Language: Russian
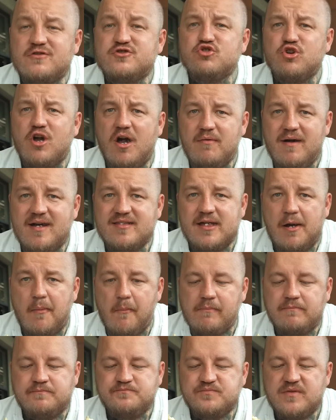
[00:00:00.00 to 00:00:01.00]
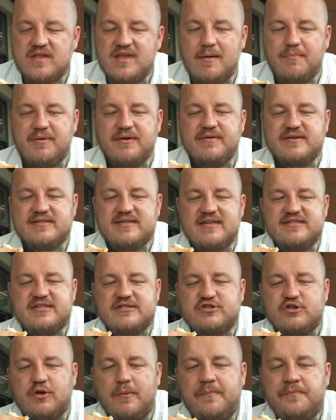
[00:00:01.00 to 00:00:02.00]
Суховато. Я привык, знаете,
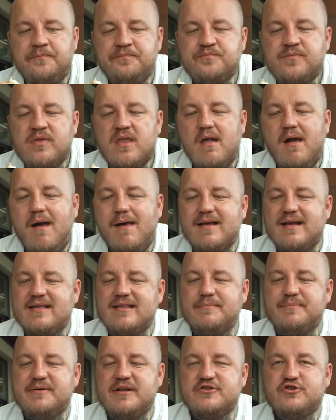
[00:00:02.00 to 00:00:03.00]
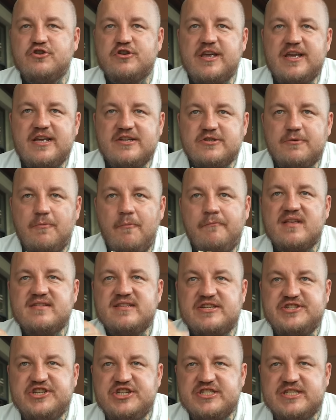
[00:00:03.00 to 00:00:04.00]
что когда пирожок ешь,
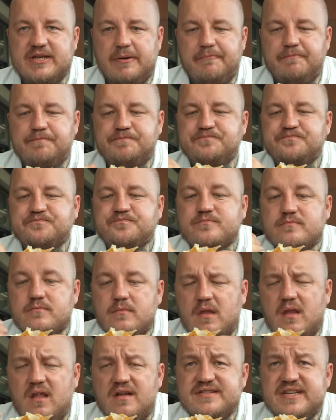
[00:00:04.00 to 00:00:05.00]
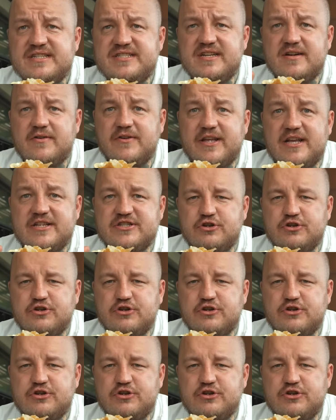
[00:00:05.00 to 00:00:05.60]
сочится. Здесь не хватает